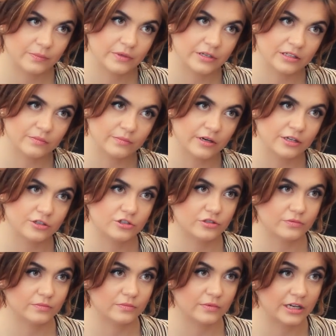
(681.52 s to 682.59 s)
перед
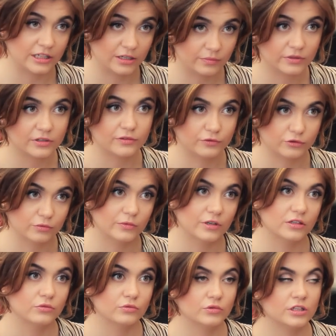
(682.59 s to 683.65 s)
матчем, они были в том
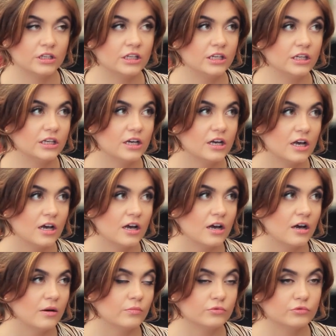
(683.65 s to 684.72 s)
году. И
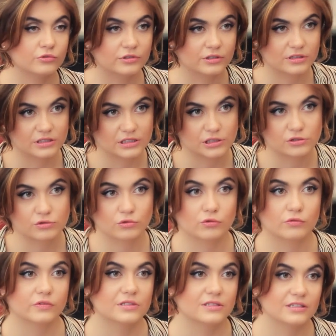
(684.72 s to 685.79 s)
будут
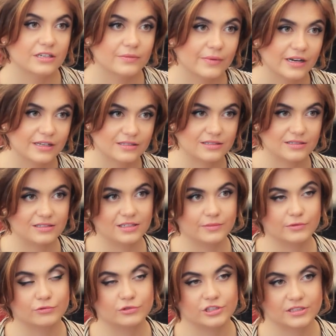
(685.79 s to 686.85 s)
разрисовывать, заниматься с
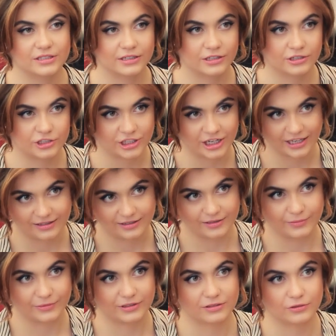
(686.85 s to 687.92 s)
ними, учить кричать
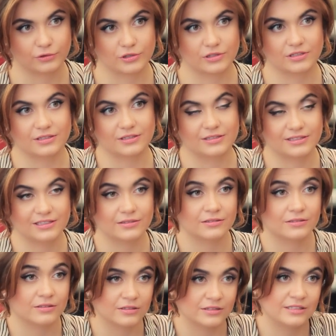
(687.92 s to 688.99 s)
там их. То есть э,
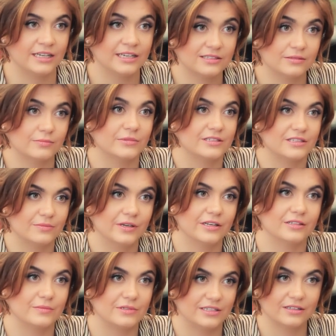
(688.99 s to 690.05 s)
детям на
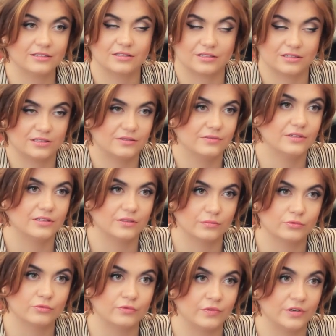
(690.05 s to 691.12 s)
семейном секторе действительно
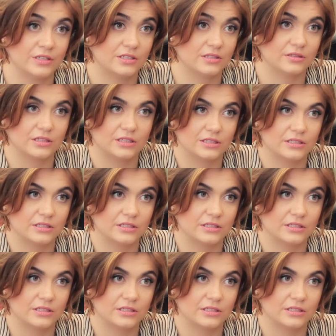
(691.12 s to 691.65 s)
будет весело и